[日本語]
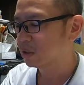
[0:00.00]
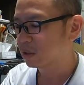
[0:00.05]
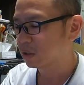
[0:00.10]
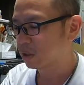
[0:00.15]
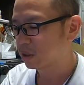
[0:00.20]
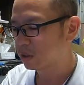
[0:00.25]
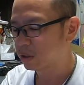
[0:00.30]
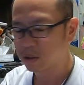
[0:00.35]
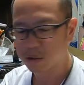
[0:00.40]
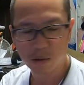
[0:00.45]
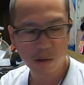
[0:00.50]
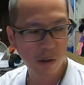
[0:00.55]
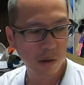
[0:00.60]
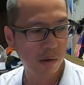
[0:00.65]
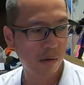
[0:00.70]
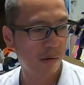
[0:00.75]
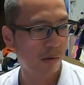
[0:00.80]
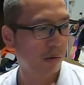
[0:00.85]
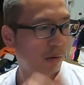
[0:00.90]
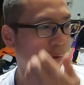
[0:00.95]
なんか
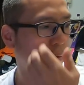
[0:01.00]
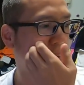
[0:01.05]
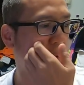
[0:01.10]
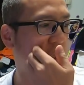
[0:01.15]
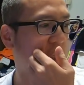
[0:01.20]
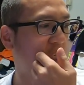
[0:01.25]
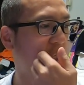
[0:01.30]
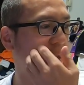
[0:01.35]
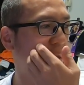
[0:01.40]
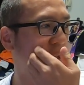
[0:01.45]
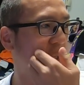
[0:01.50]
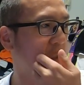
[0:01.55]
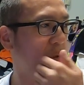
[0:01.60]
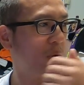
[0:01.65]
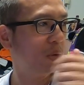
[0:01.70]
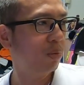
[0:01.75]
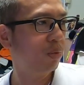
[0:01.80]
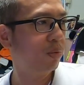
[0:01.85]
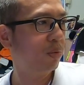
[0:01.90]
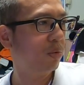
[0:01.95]

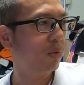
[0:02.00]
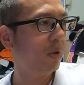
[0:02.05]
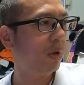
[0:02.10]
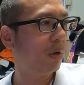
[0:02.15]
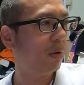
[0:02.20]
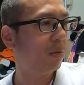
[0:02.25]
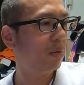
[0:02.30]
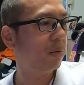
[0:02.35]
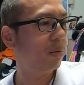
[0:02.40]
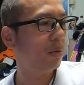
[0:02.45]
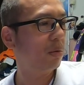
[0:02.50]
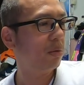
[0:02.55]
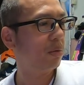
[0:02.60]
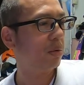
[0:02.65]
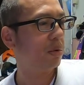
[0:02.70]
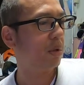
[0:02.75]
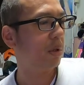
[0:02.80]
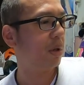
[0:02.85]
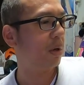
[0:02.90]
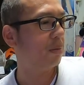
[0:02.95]

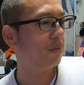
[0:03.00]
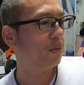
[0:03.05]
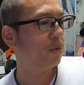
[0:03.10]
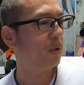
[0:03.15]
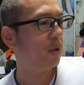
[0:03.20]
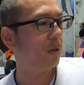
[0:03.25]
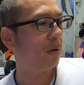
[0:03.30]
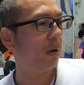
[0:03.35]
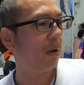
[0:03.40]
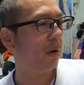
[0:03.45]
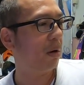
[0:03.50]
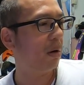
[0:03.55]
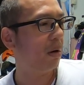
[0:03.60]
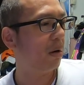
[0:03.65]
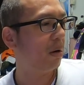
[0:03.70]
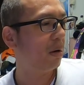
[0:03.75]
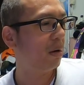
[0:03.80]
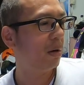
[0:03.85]
ソフトダウンロードせな無理か？動かへん